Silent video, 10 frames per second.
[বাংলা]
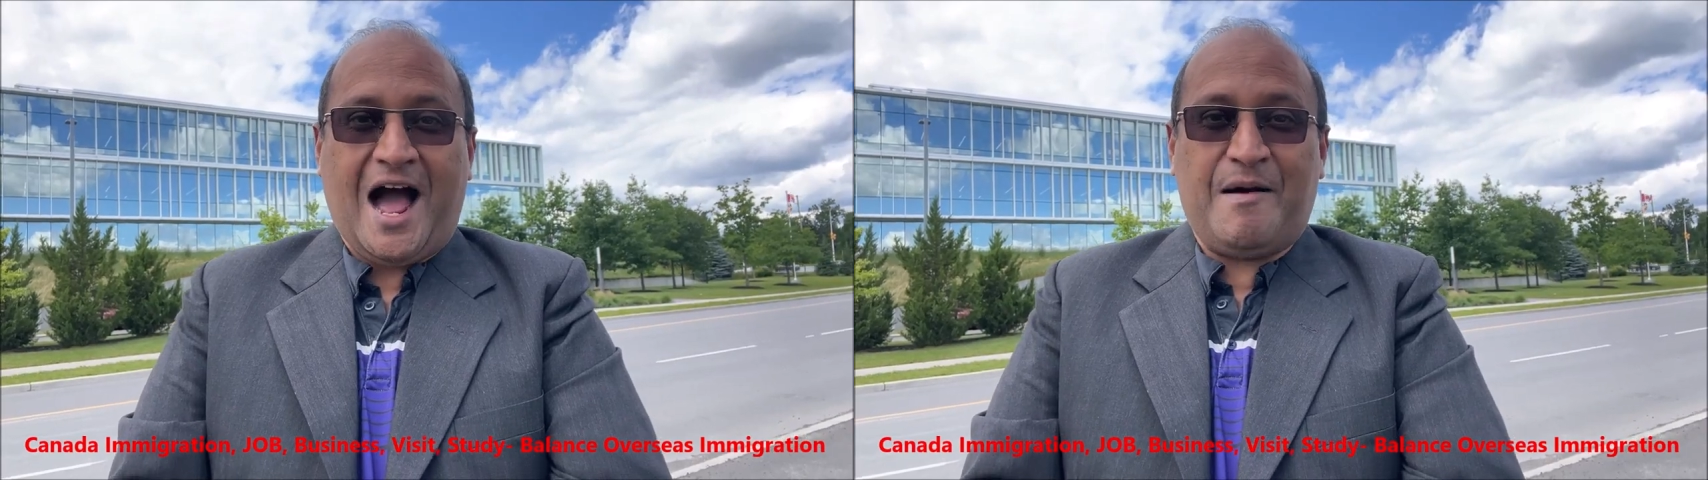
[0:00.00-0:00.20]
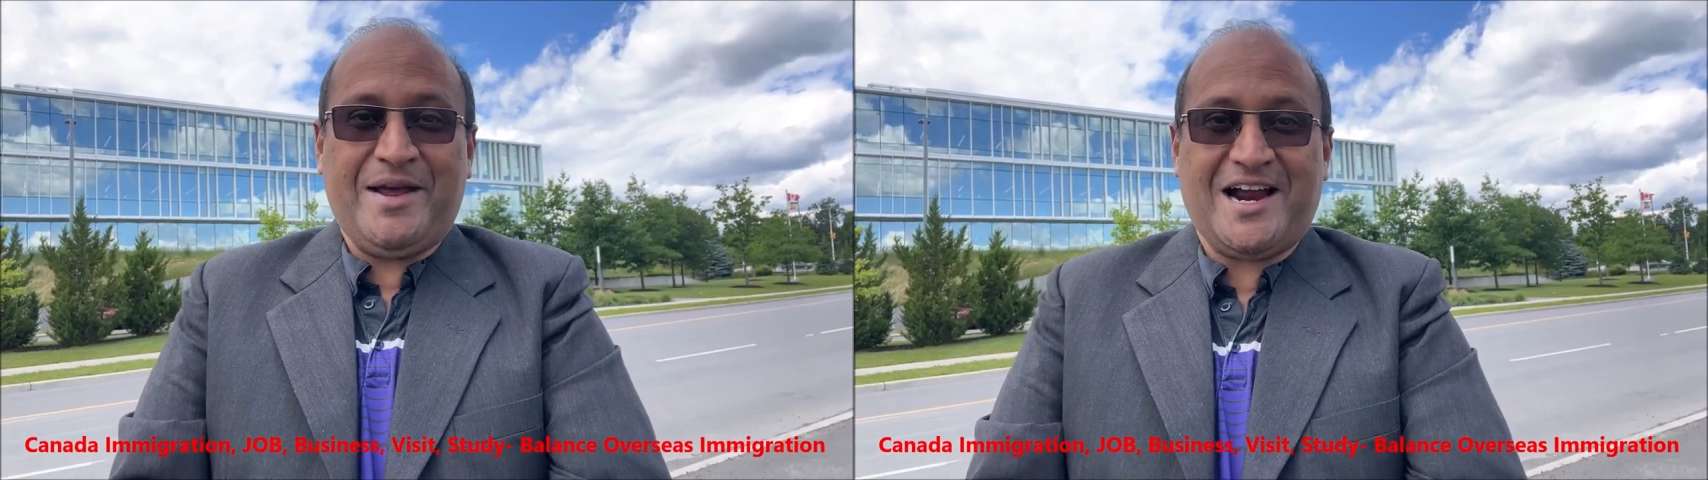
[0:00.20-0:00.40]

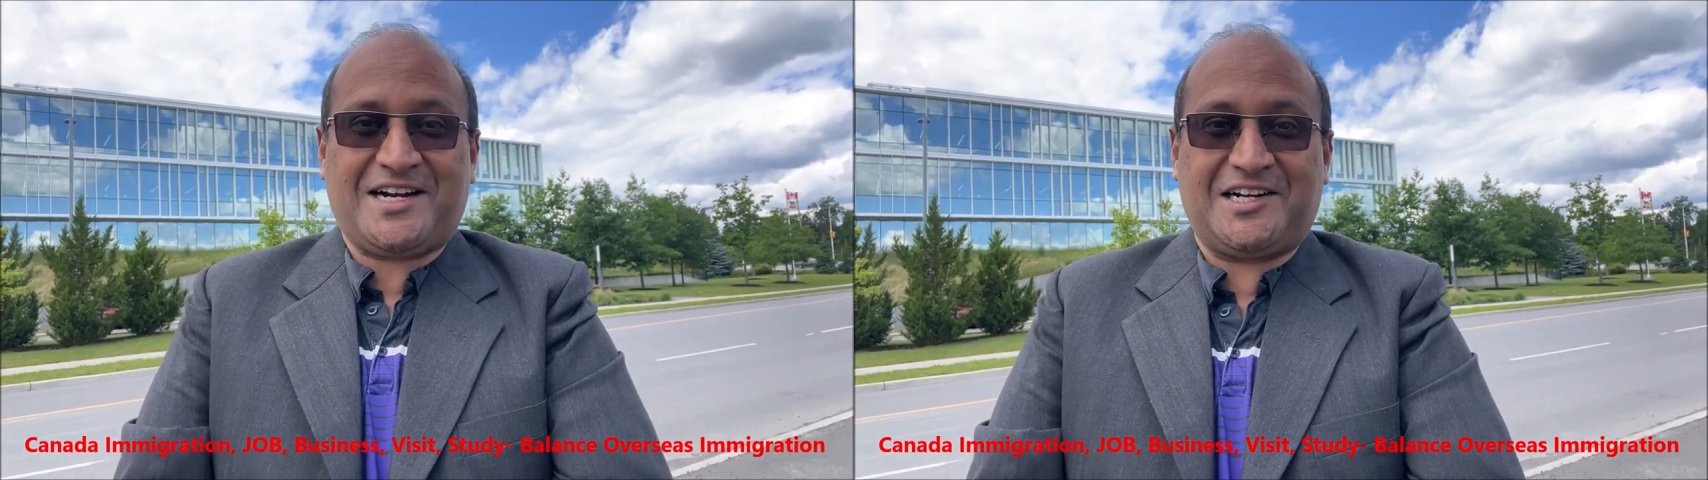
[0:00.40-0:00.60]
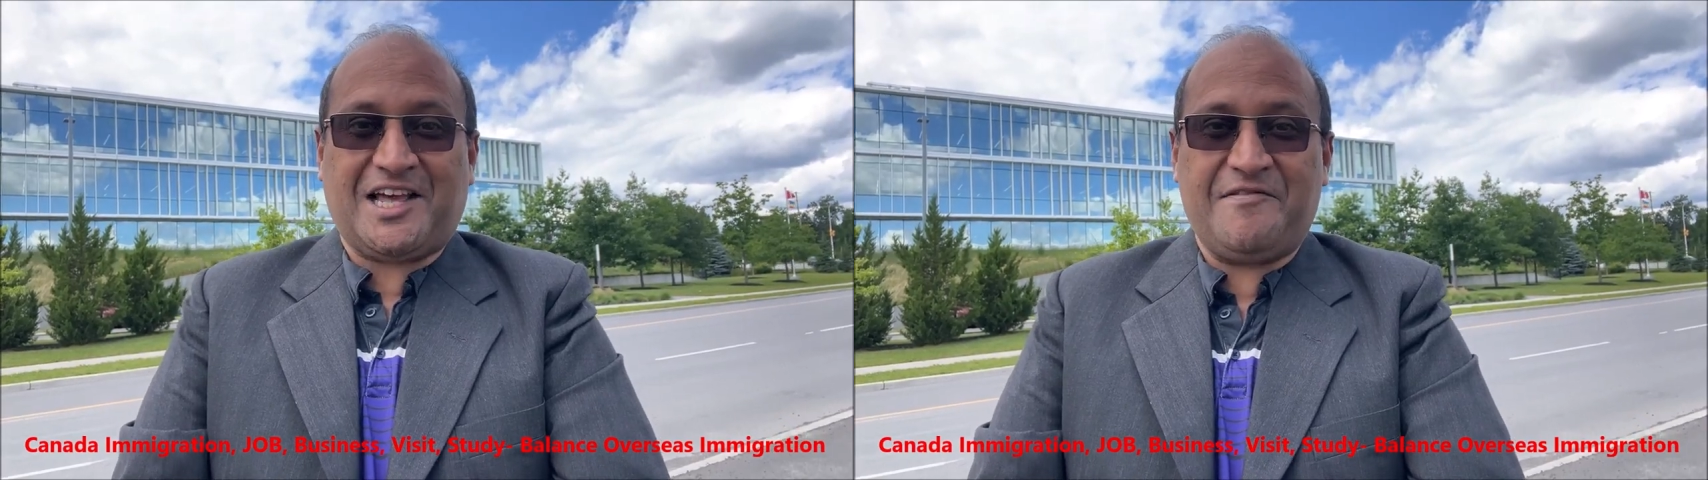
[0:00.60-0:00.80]
আমি
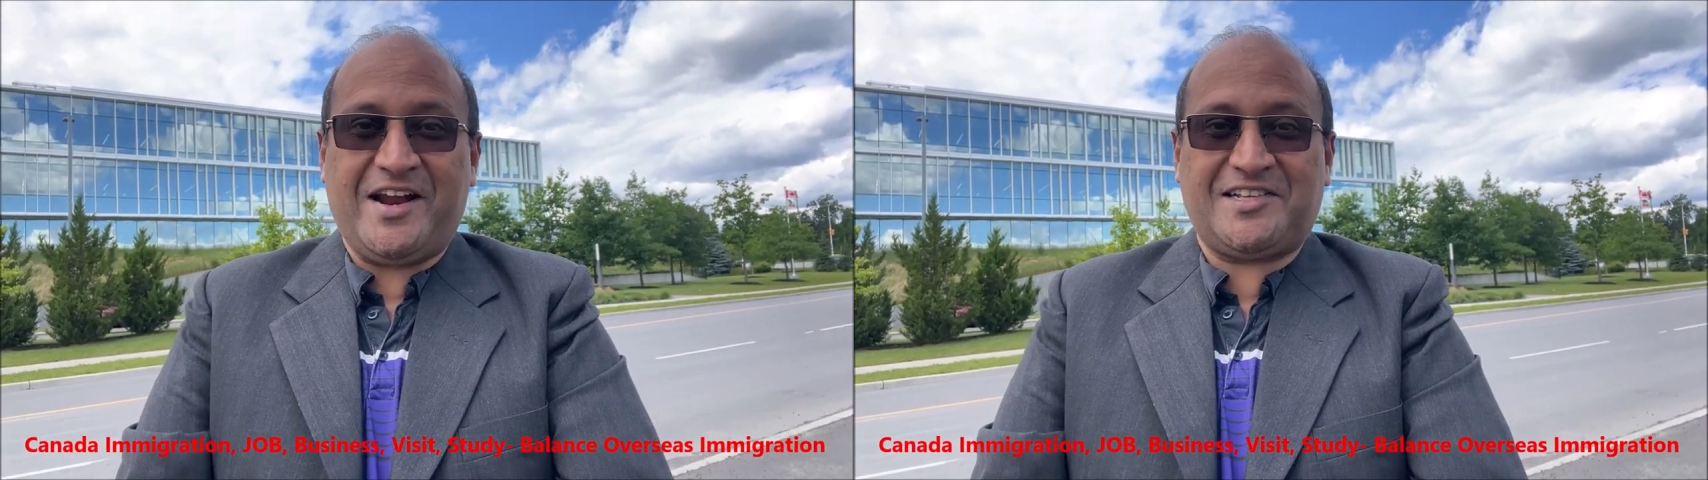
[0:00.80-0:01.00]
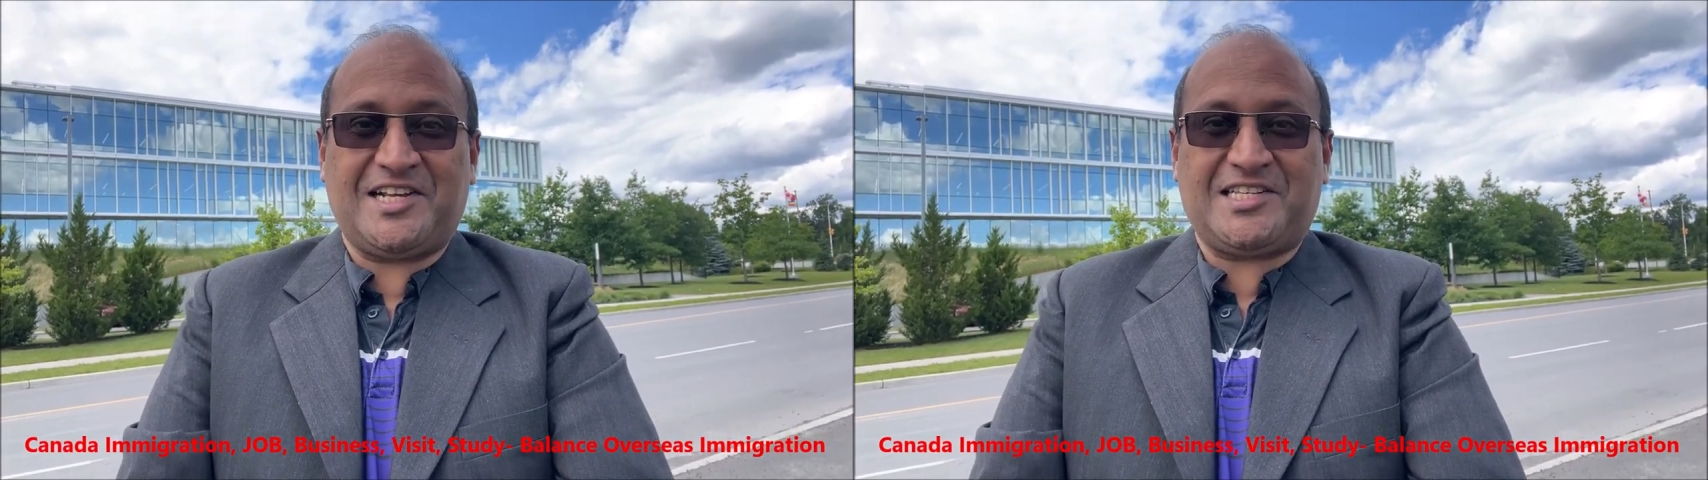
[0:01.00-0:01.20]
ডাক্তার
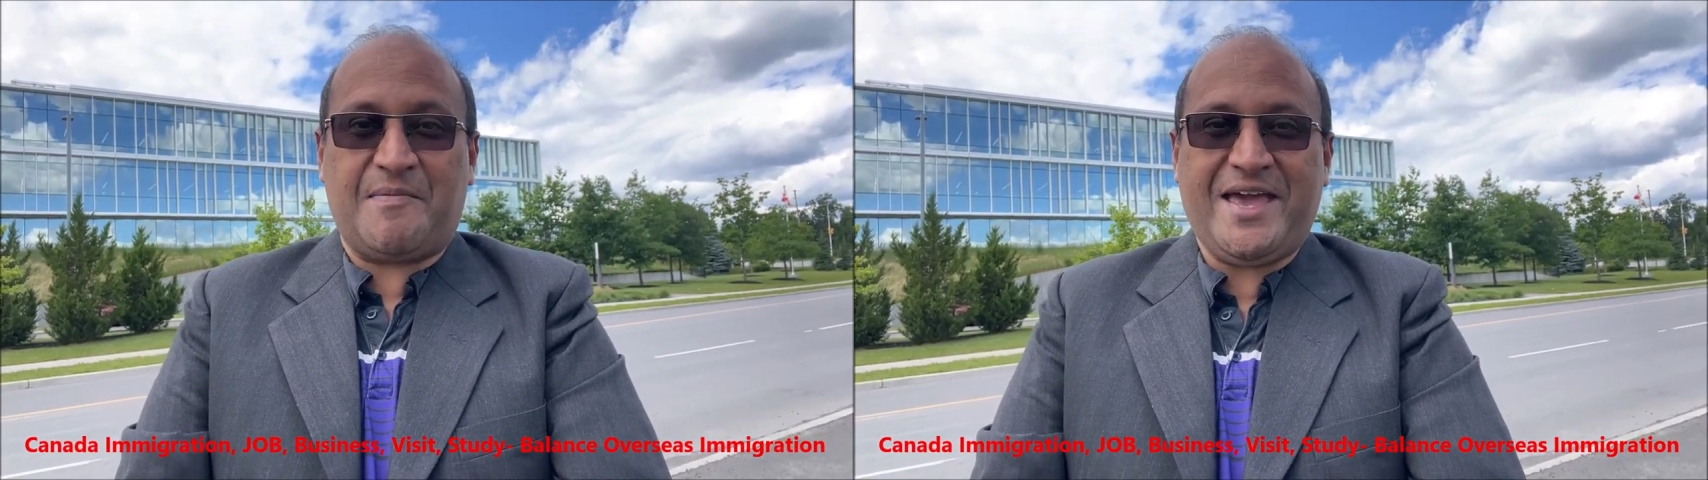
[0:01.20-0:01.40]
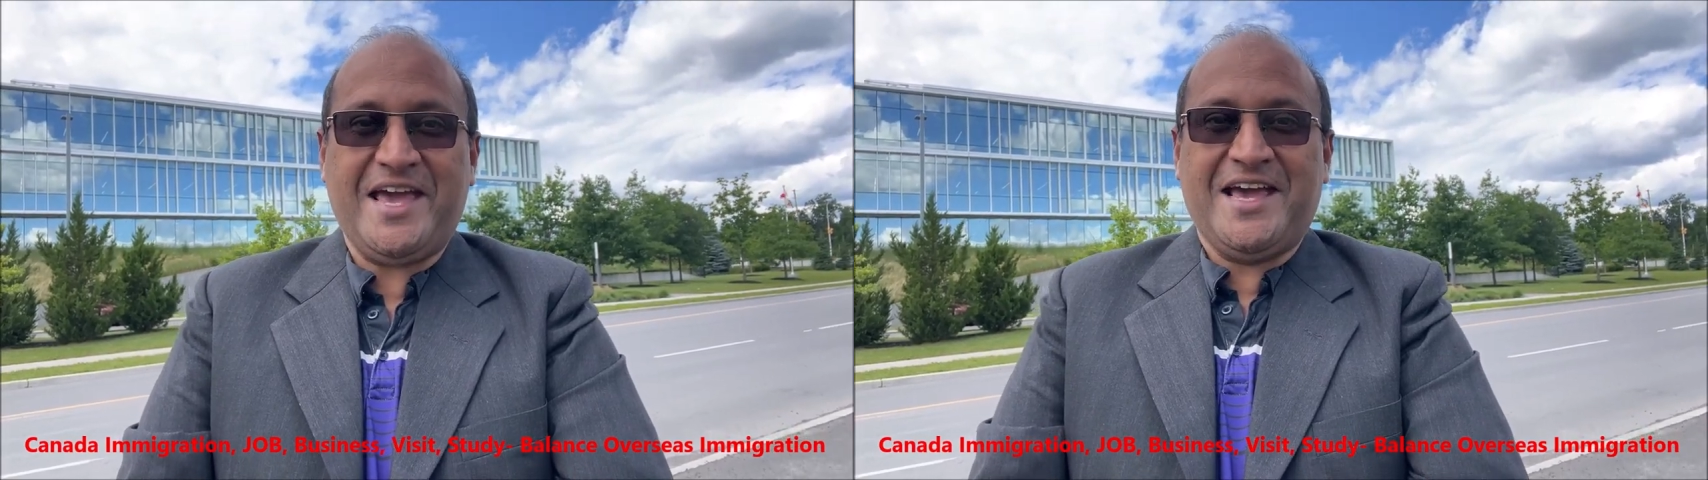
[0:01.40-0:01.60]
তানভীর হাসান
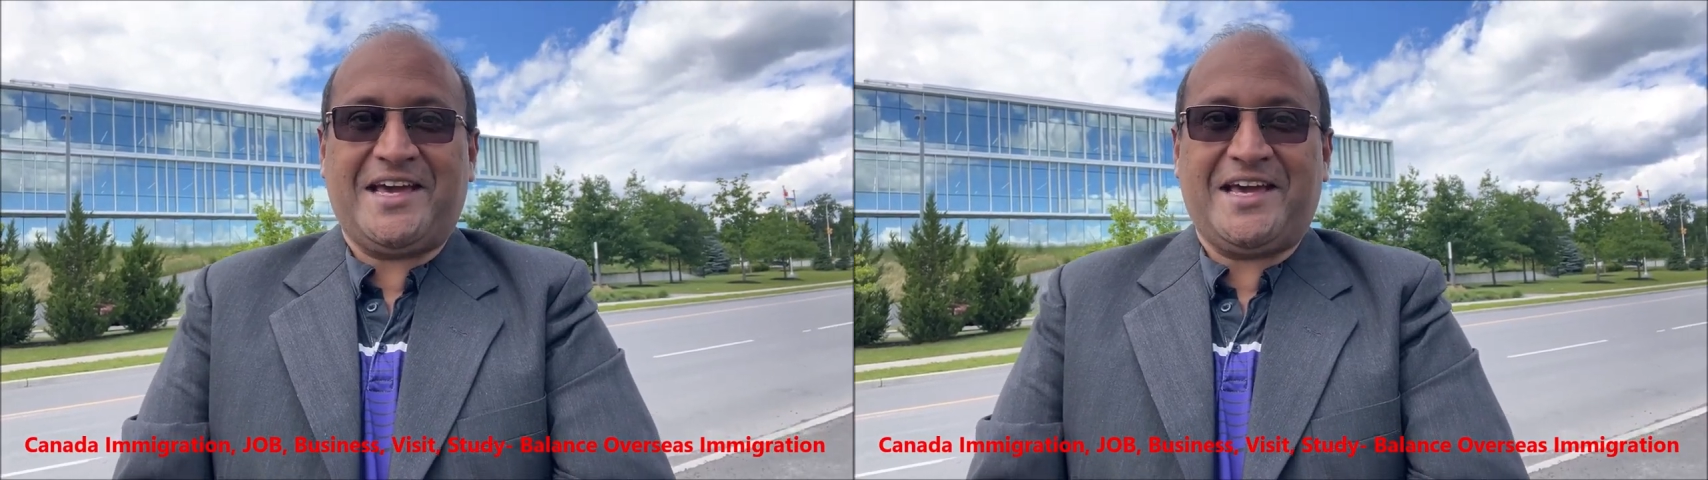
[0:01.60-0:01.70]
স্বামী